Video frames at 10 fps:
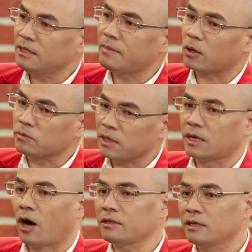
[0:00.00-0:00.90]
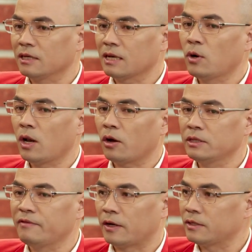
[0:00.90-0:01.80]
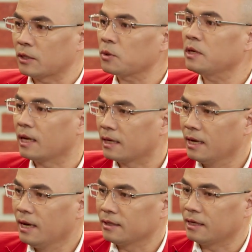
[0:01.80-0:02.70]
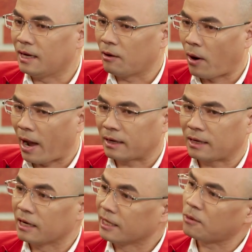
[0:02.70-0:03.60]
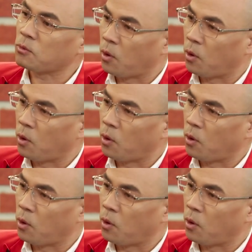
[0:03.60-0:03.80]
nhưng mà cũng từ đó thì những cái mối lo như vậy nó sẽ xuất hiện thì Hoàng là người trong